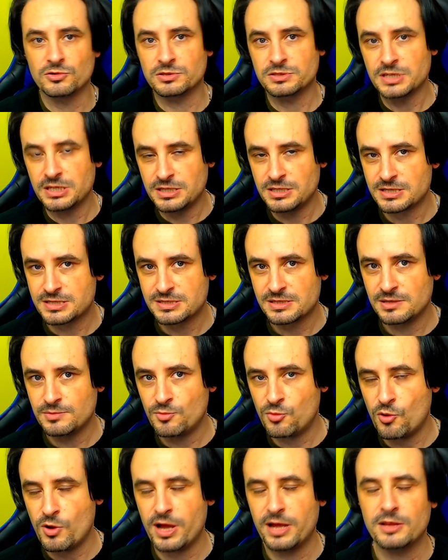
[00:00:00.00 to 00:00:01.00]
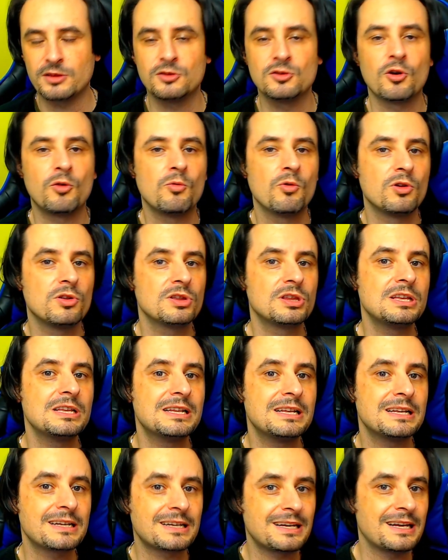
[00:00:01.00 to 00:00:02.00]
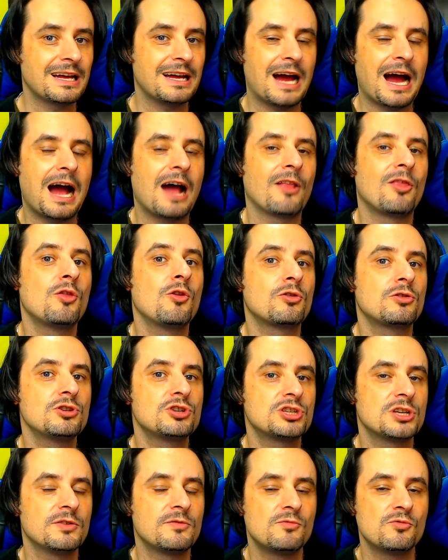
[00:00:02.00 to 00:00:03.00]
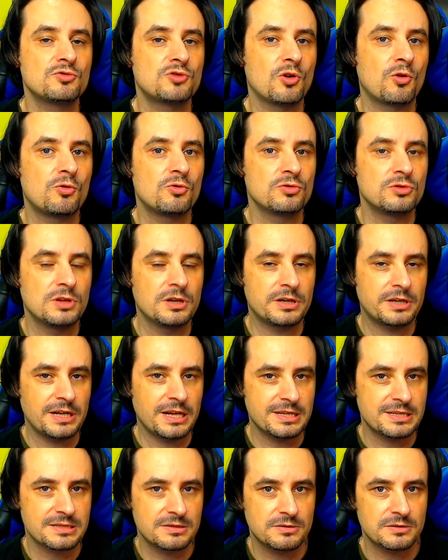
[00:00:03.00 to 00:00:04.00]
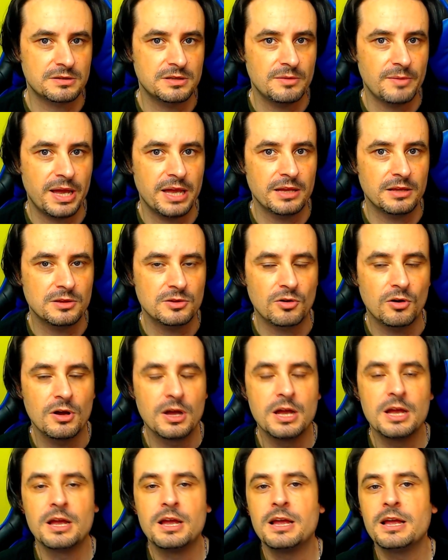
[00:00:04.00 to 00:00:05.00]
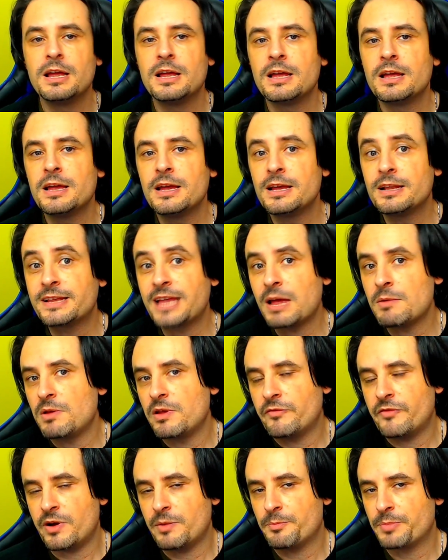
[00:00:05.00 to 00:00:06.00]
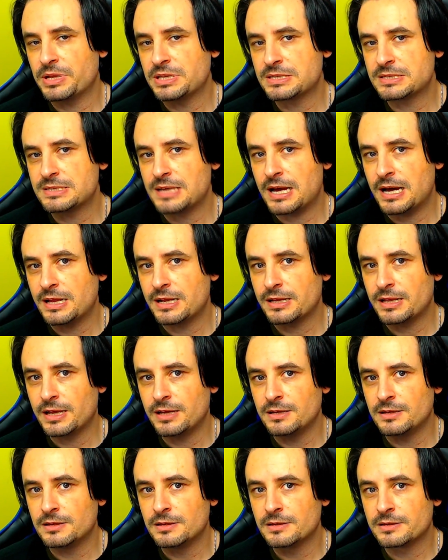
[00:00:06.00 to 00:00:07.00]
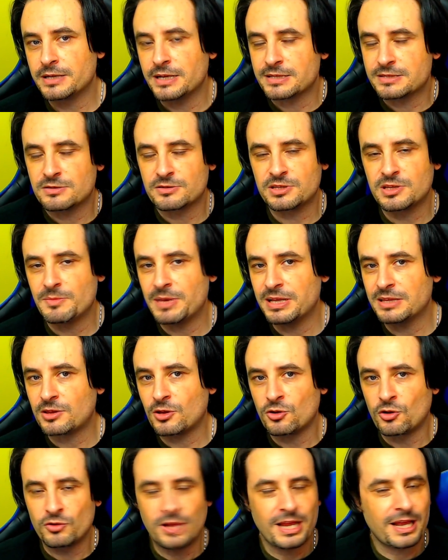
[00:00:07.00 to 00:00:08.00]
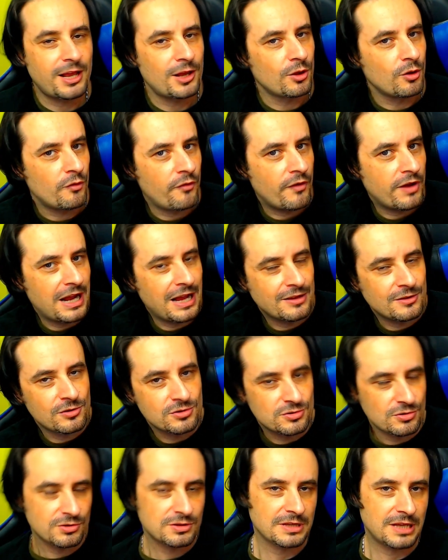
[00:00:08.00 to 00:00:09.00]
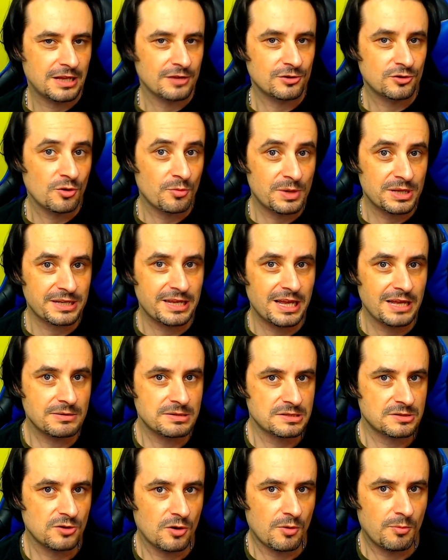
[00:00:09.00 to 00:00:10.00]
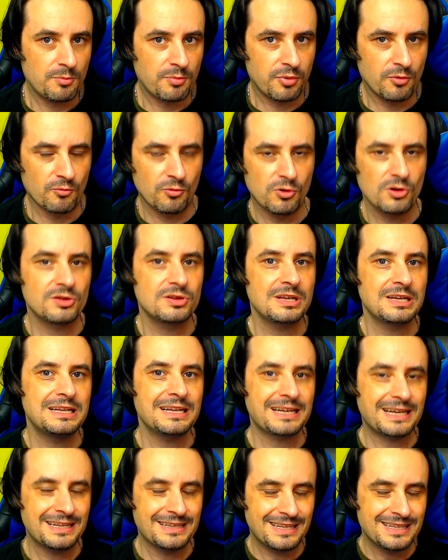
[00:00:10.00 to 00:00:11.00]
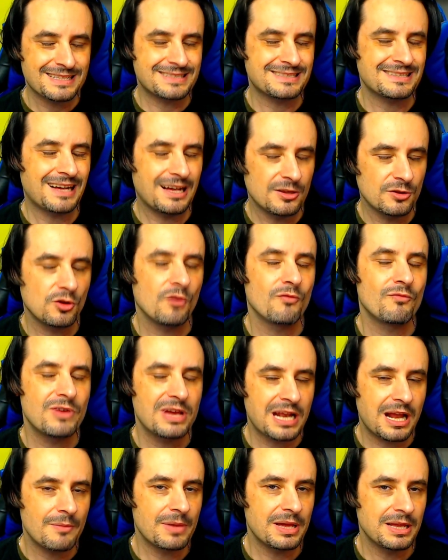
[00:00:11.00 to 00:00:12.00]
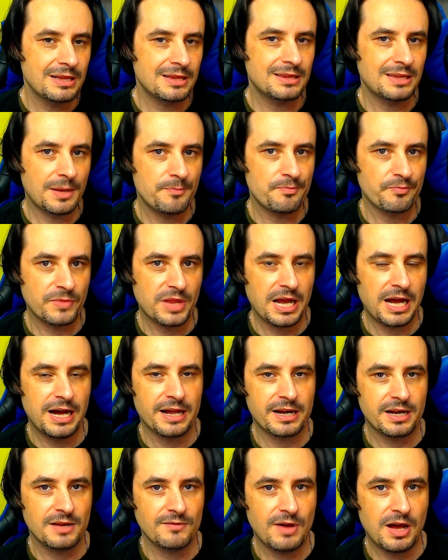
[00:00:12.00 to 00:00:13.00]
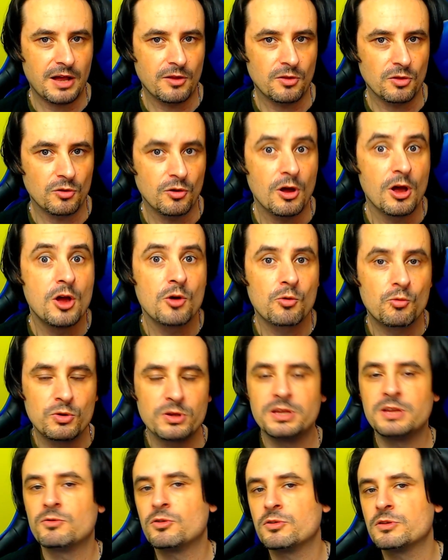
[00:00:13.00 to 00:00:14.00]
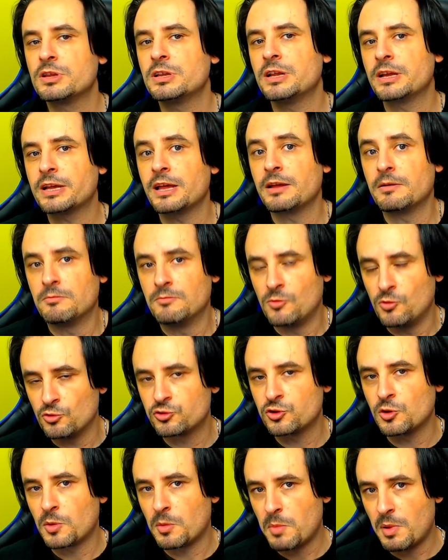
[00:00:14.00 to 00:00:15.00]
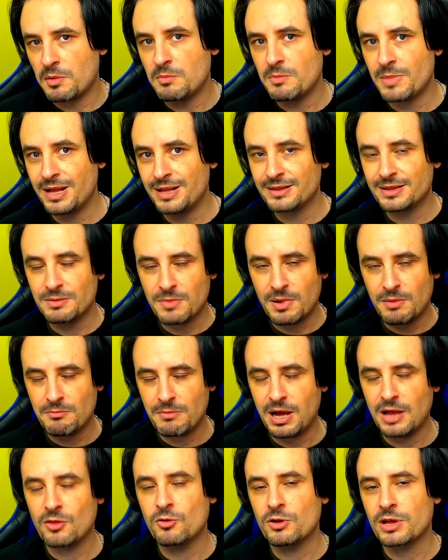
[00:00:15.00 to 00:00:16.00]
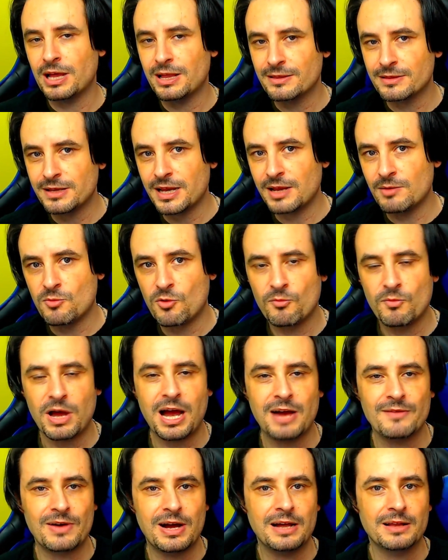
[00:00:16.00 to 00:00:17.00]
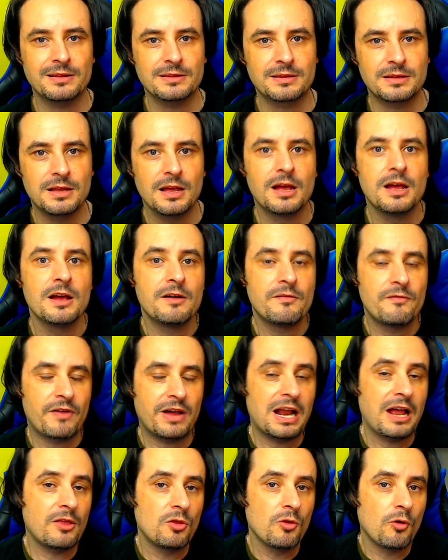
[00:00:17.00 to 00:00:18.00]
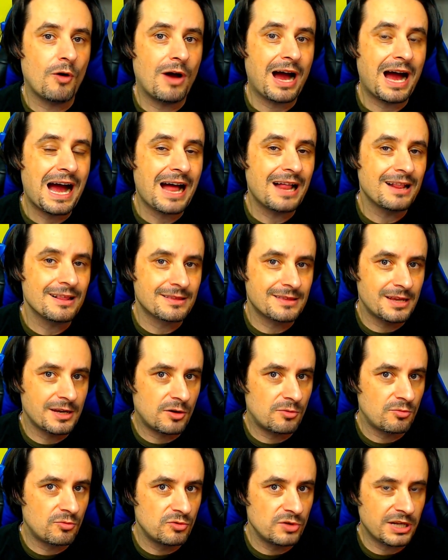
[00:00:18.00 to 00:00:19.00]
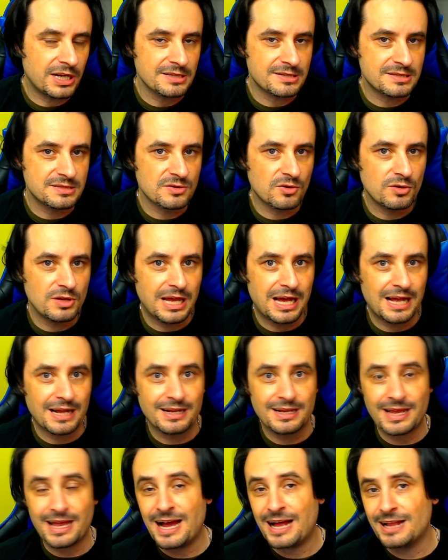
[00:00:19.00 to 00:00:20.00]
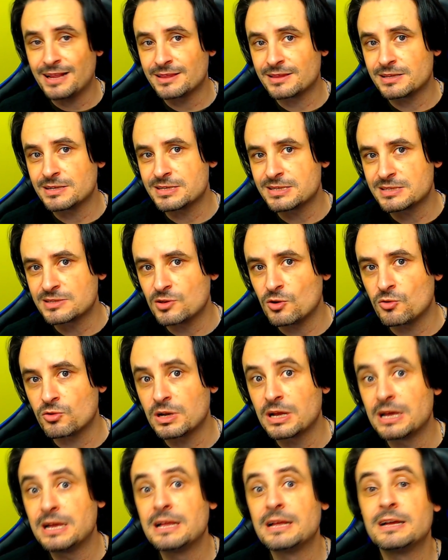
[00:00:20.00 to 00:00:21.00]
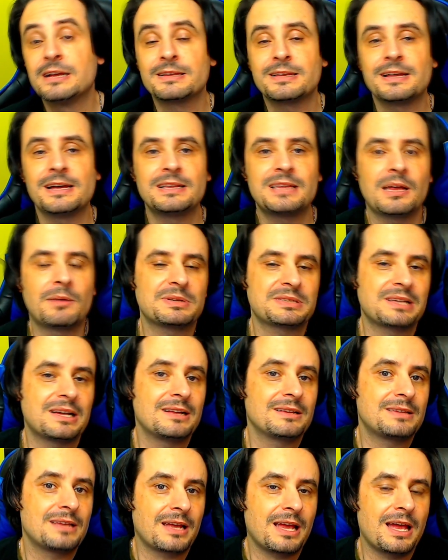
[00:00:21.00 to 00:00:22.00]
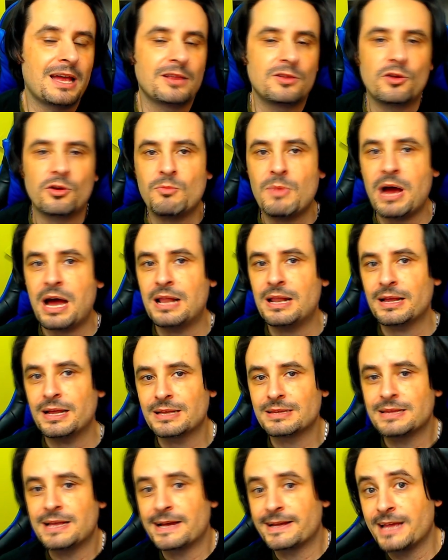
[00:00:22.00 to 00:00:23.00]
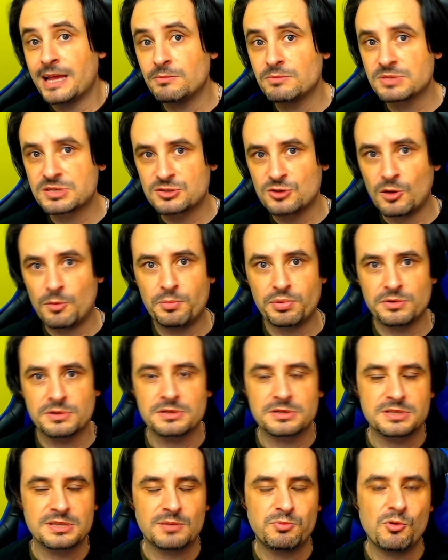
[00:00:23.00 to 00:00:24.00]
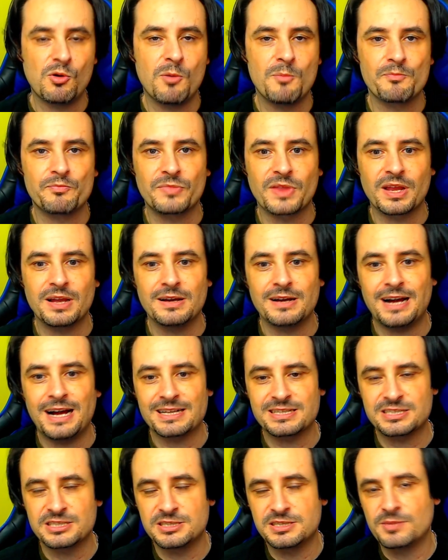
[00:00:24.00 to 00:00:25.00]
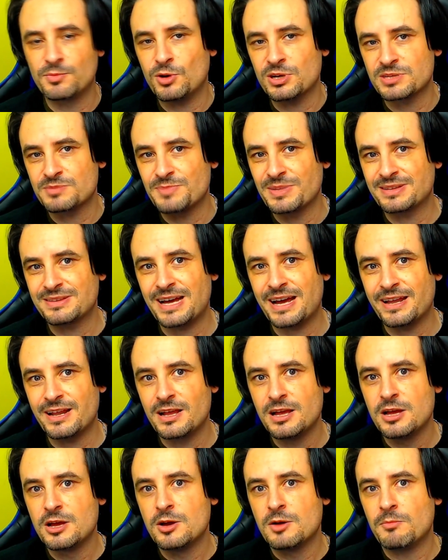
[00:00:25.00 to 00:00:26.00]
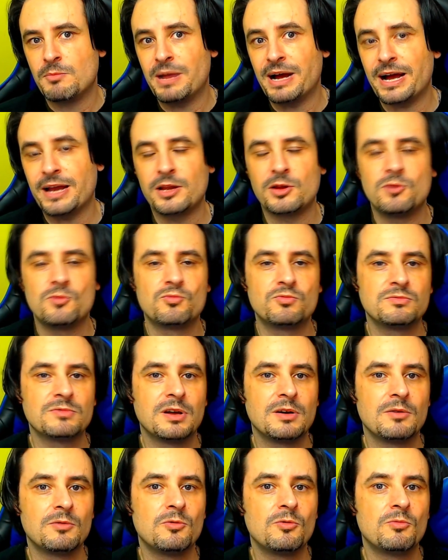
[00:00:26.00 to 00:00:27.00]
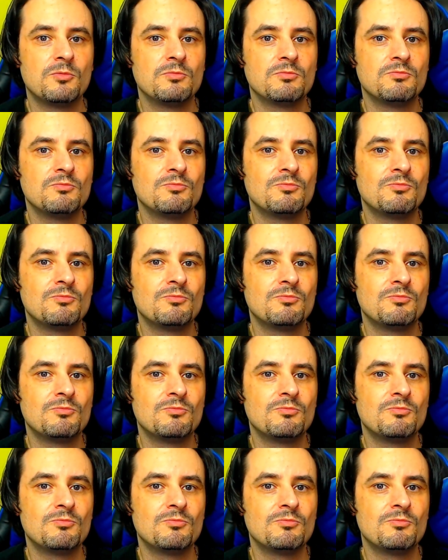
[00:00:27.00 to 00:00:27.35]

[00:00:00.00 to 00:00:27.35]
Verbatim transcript: ridistribuendo vuol dire che hanno ricevuto un riassortimento. Il che mi fa pensare che riassortimento non è che lo faranno soltanto per GameStop, vuol dire che ne stanno veramente arrivando. Quindi vuol dire che molto probabilmente man mano che andremo avanti faranno altre comunicazioni anche altri store tenete presente che è normale che da GameStop si può, eh, ci si può aspettare magari un, un,